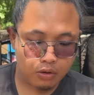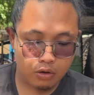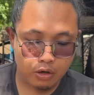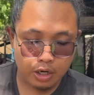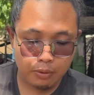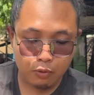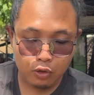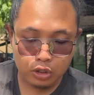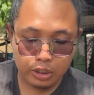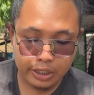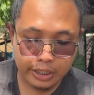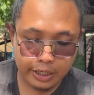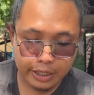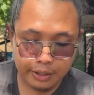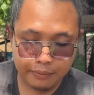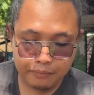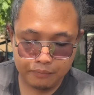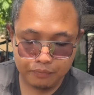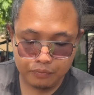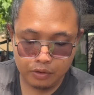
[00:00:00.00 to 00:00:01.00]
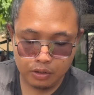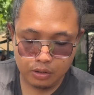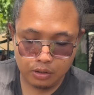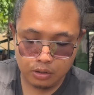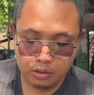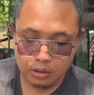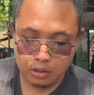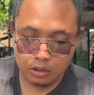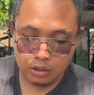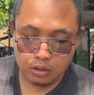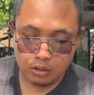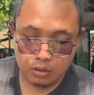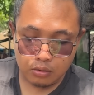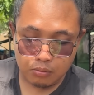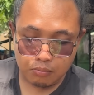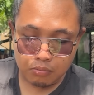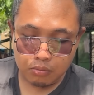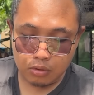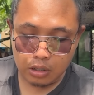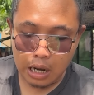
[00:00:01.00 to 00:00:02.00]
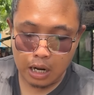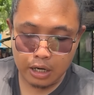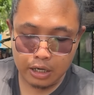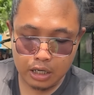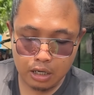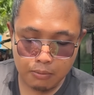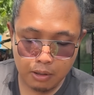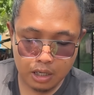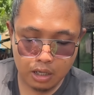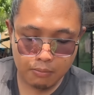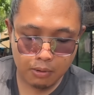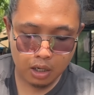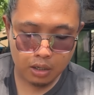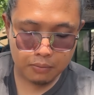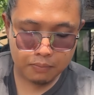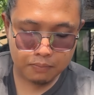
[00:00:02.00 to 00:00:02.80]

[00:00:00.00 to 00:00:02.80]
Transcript: Ini botinya nih. Harinya banyak banget.